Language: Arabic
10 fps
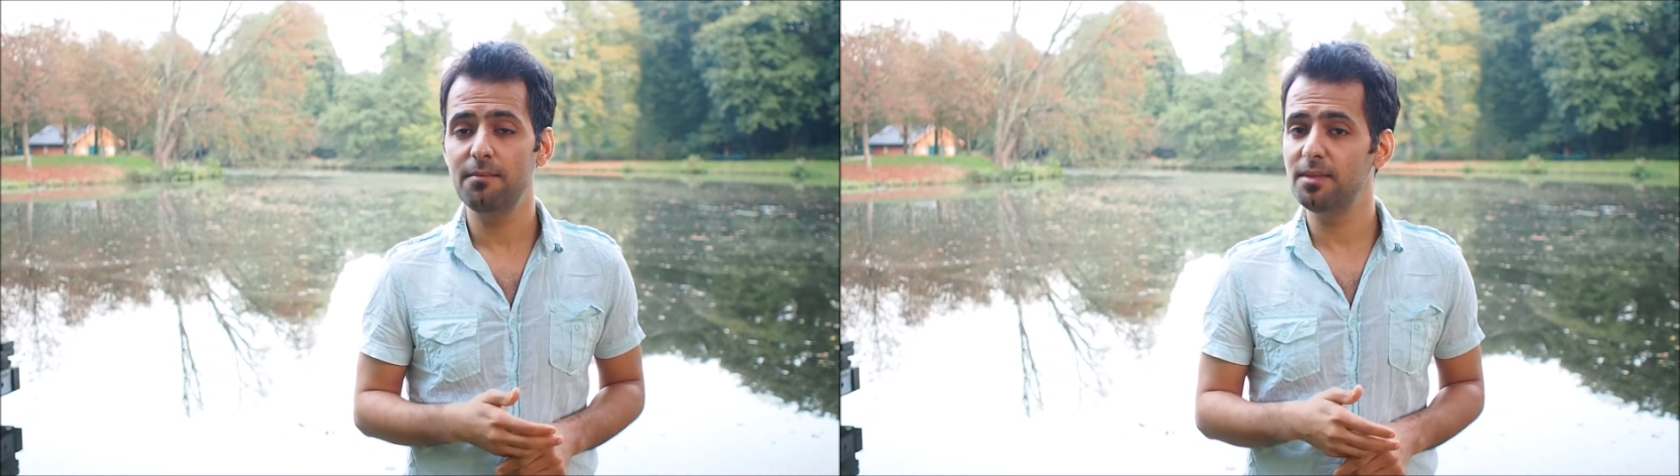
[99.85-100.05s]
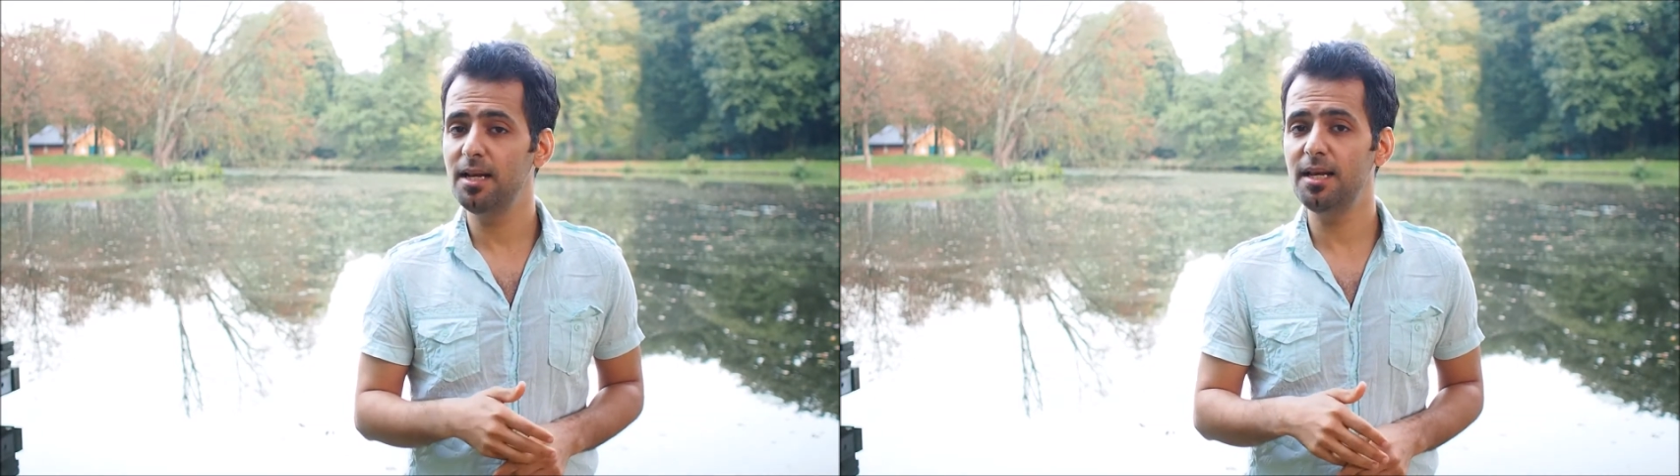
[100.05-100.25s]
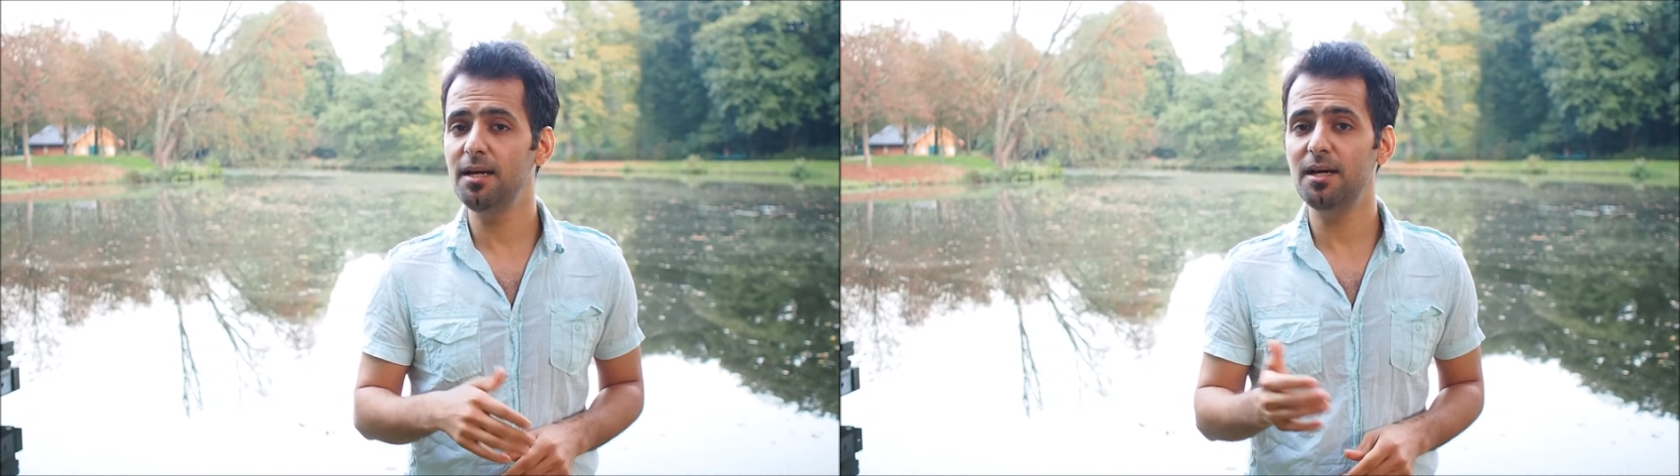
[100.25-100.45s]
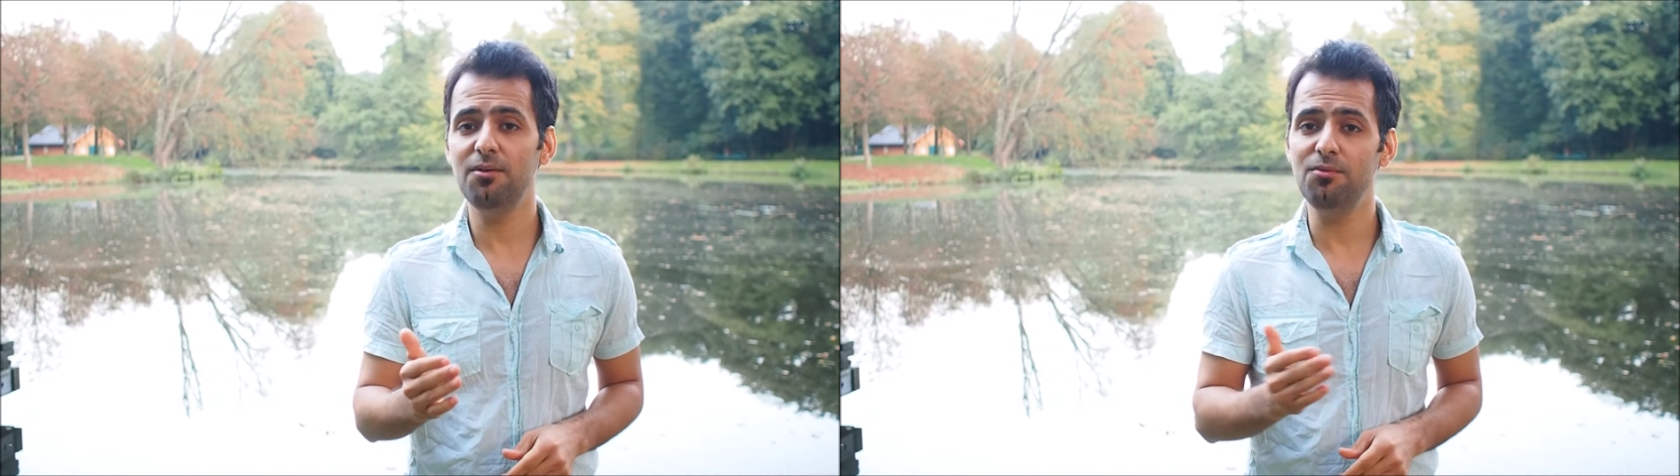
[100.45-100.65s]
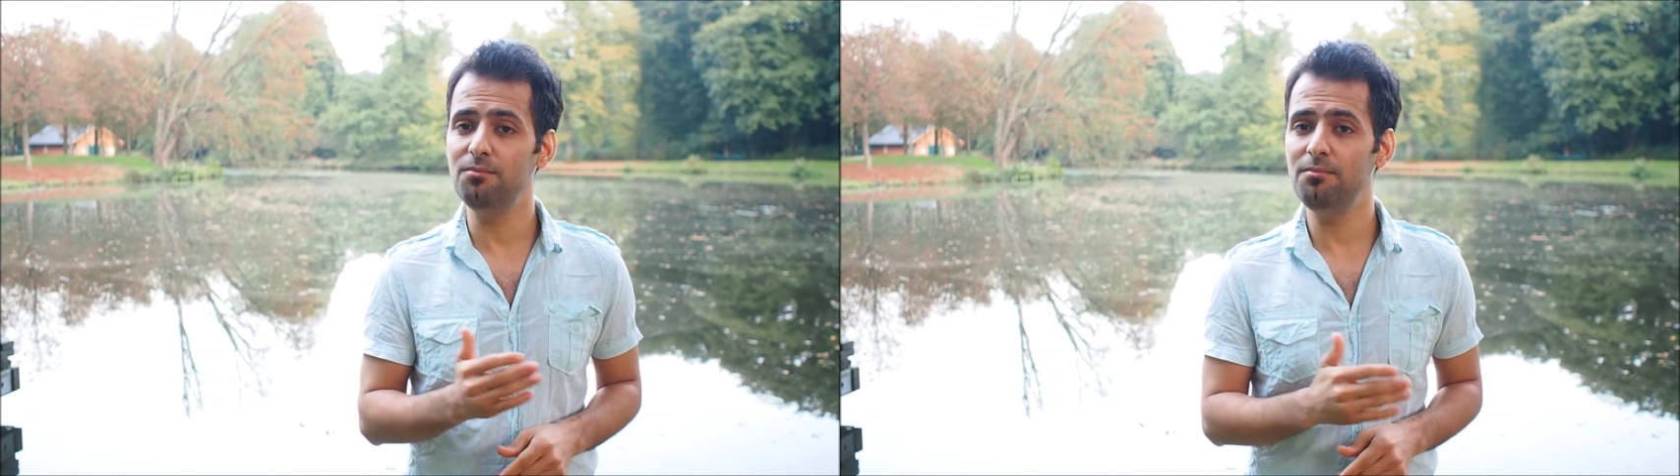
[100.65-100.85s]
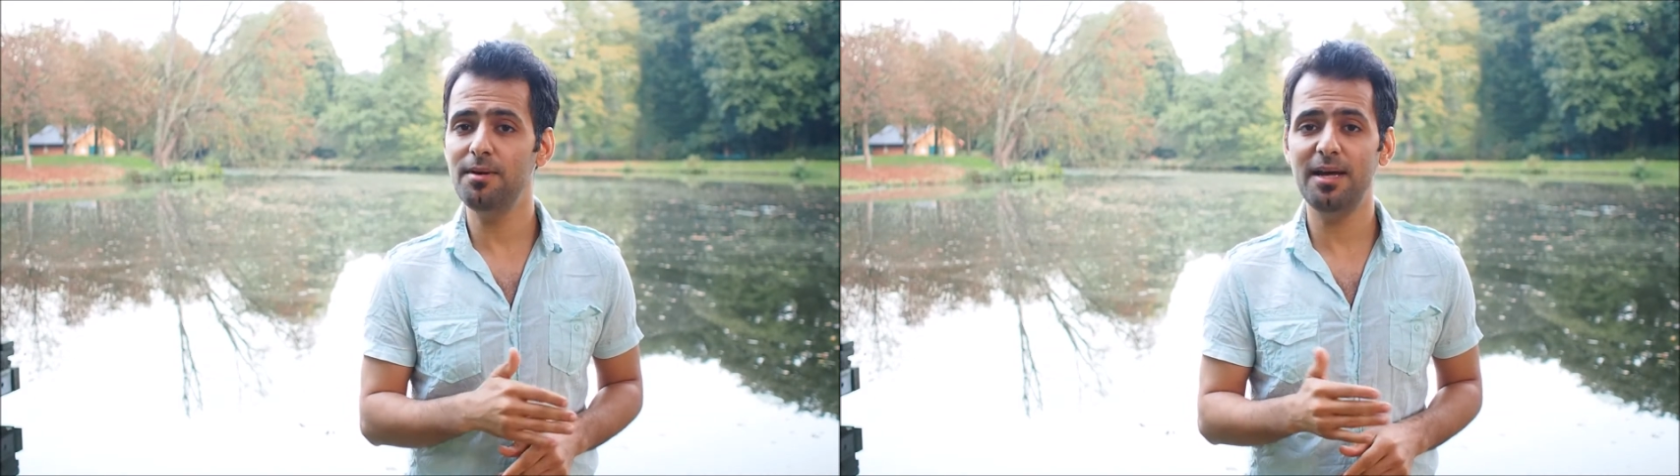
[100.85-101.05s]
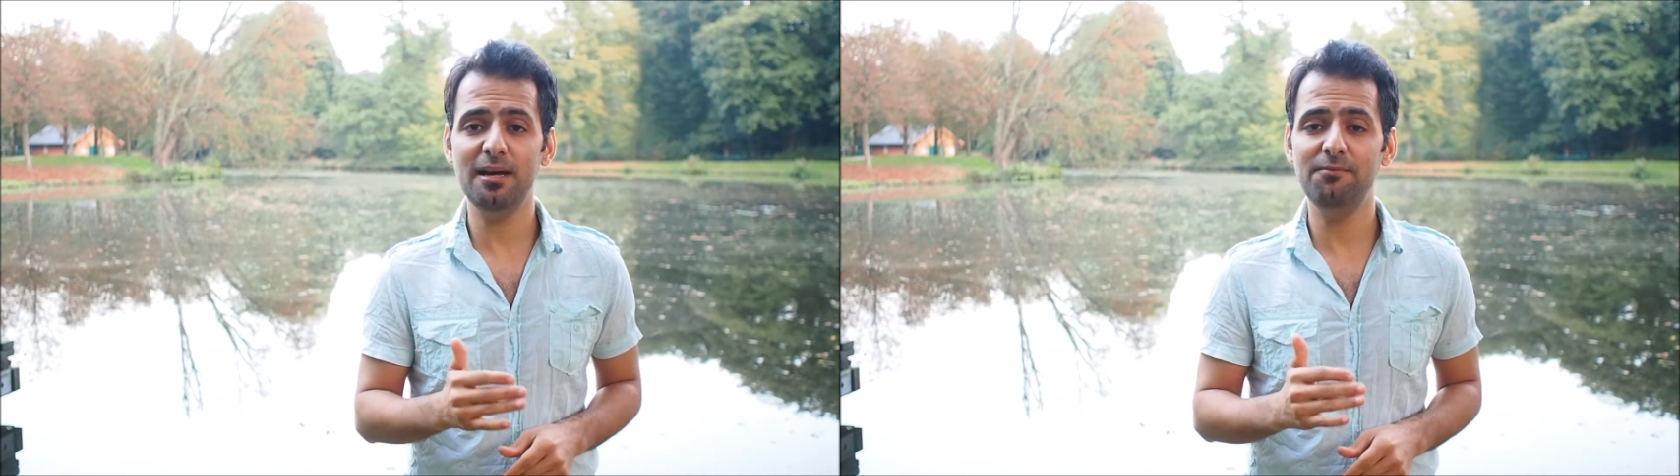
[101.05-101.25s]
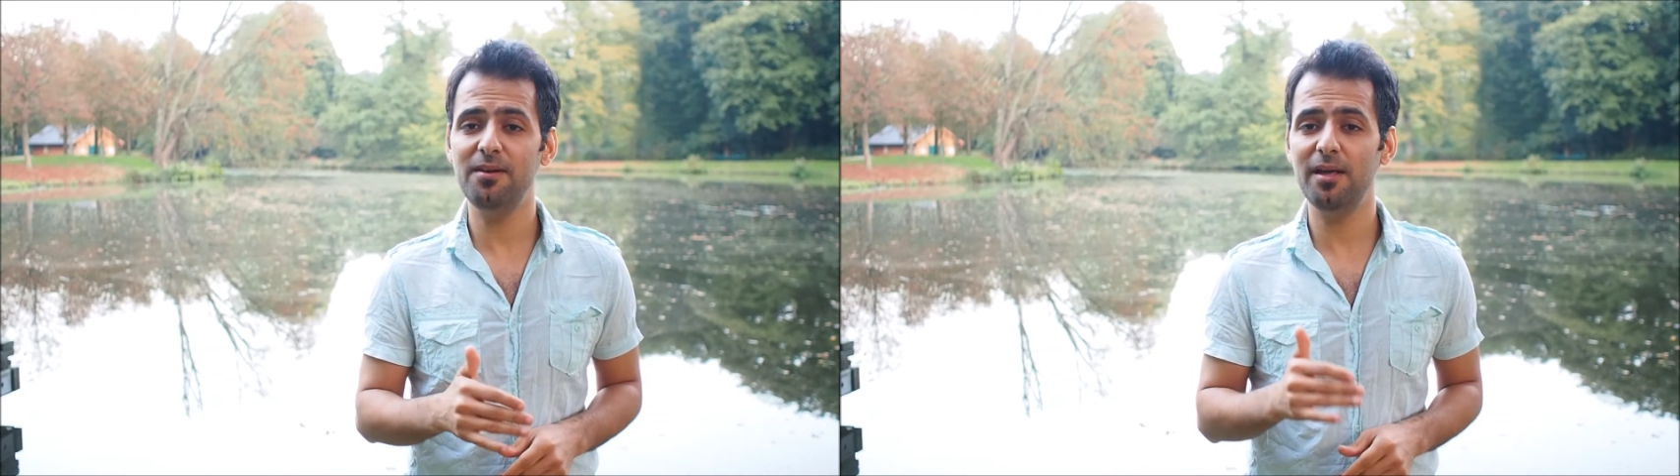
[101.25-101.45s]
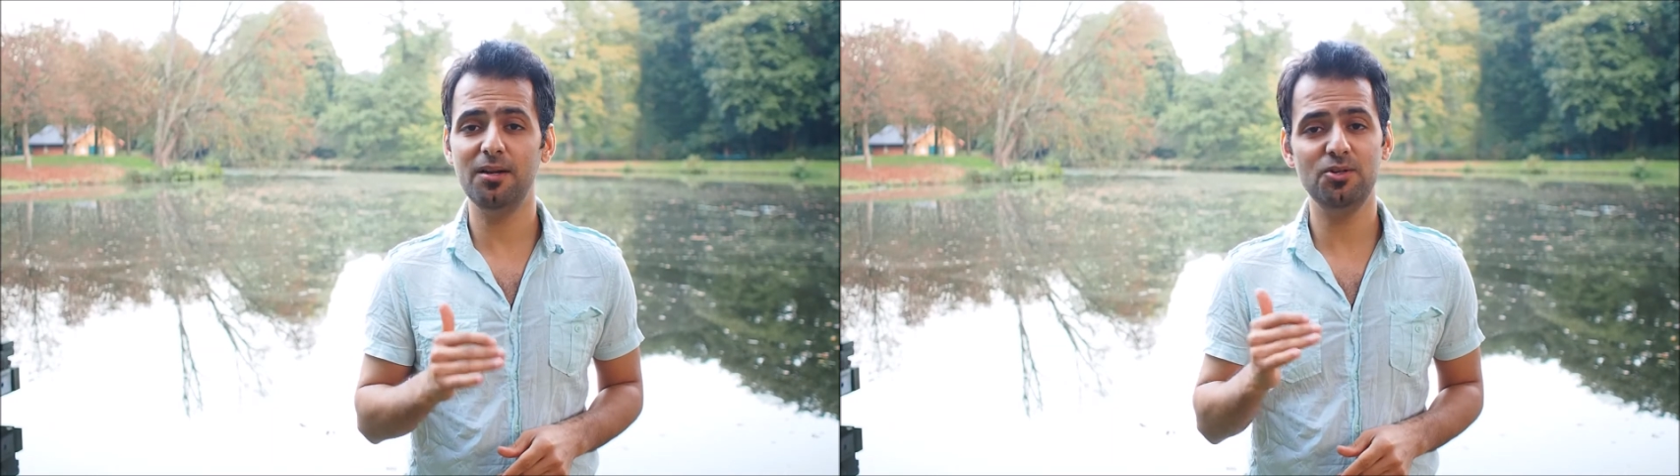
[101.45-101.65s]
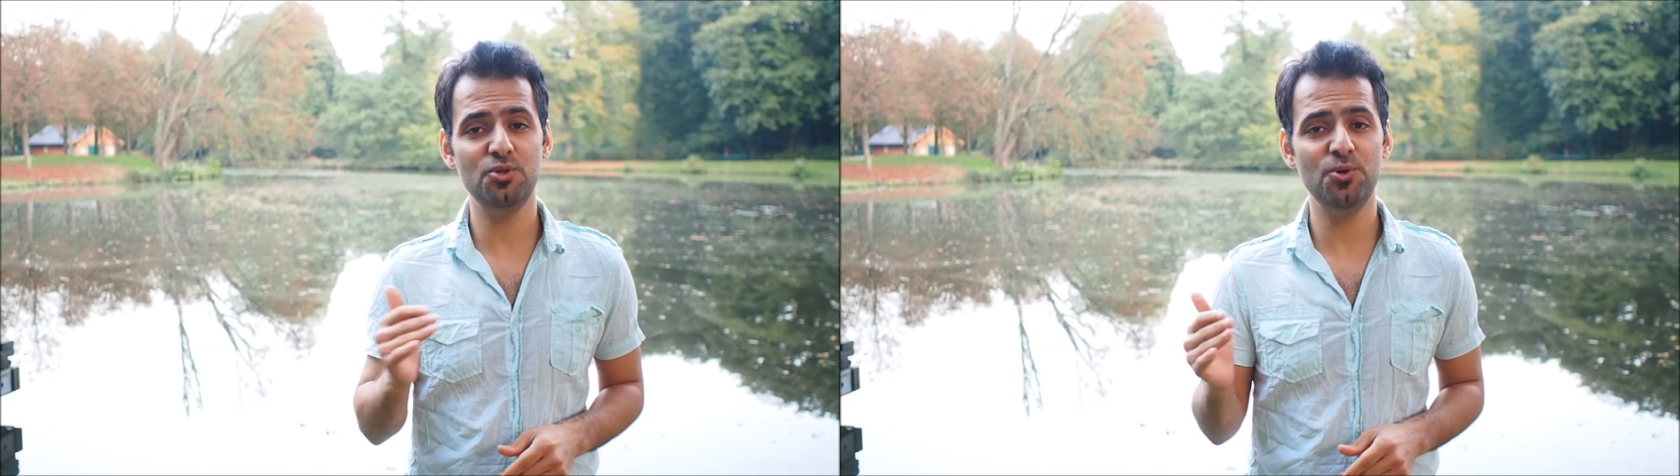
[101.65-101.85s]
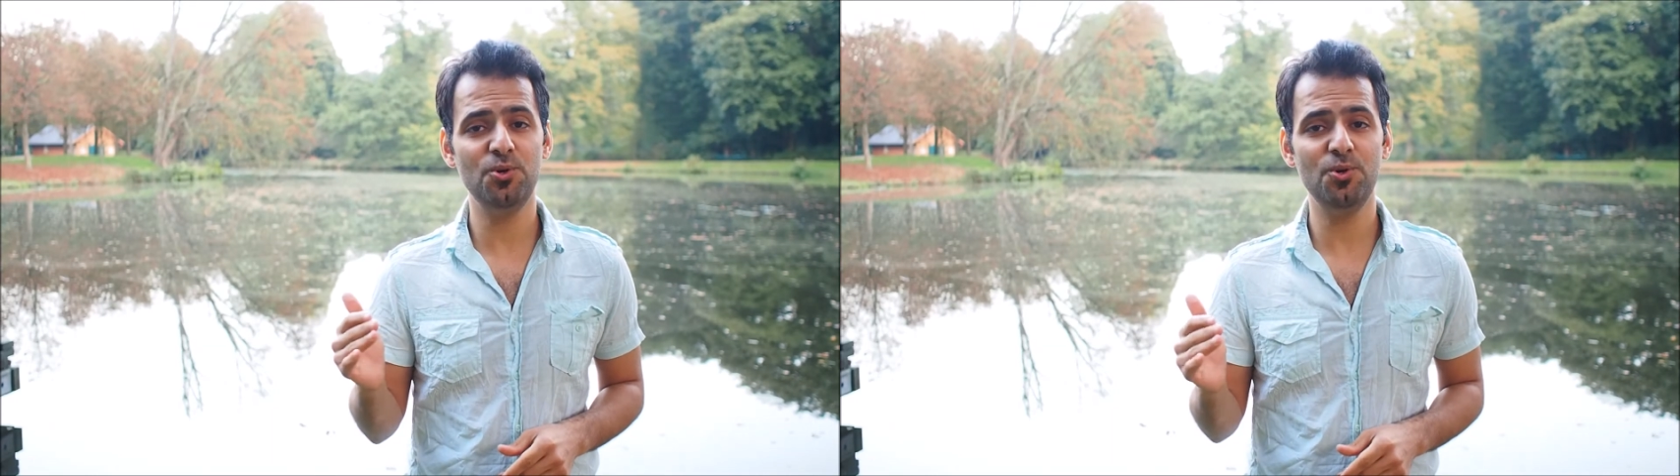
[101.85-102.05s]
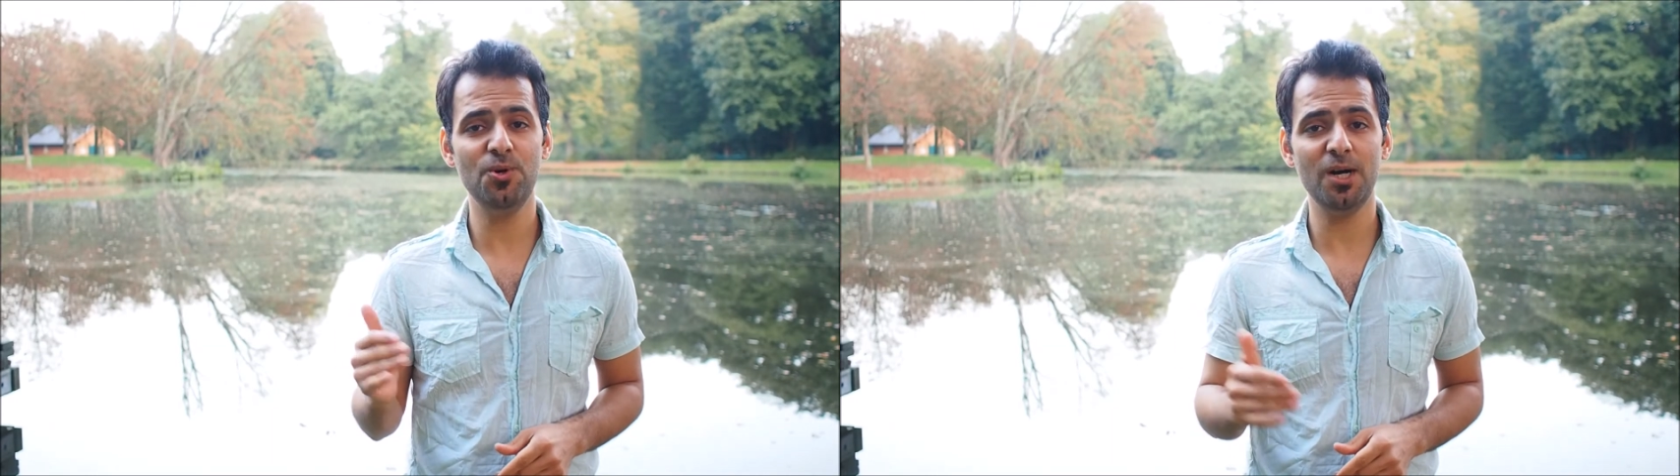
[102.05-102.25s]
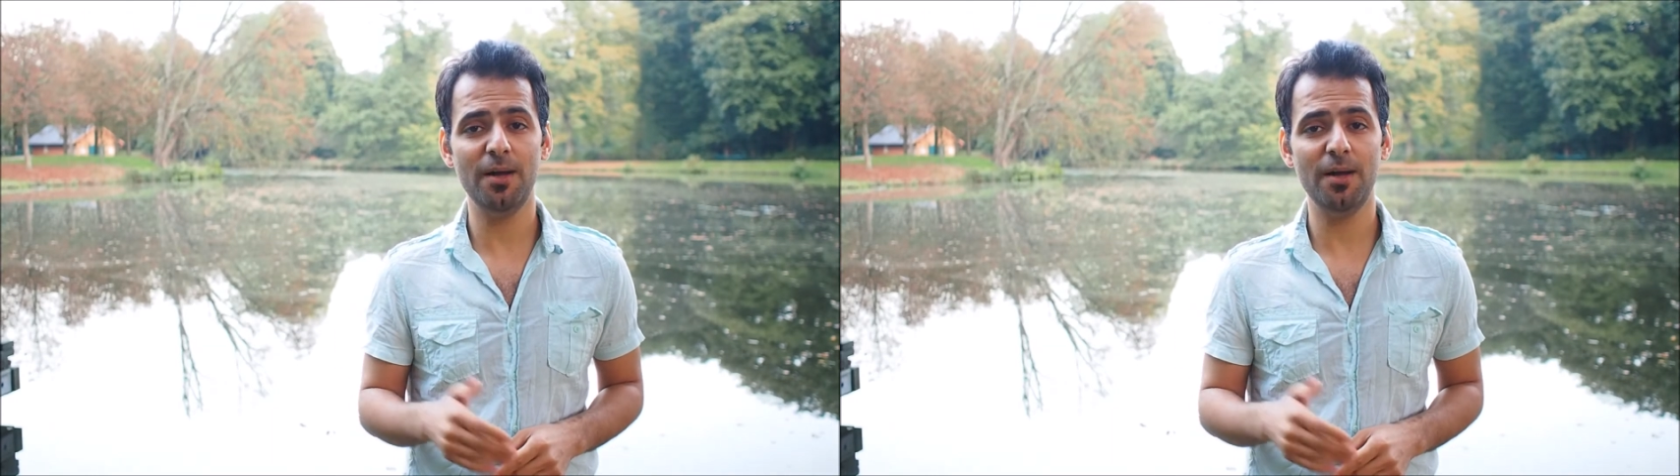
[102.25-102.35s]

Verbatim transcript: من اليوم ما في رجوع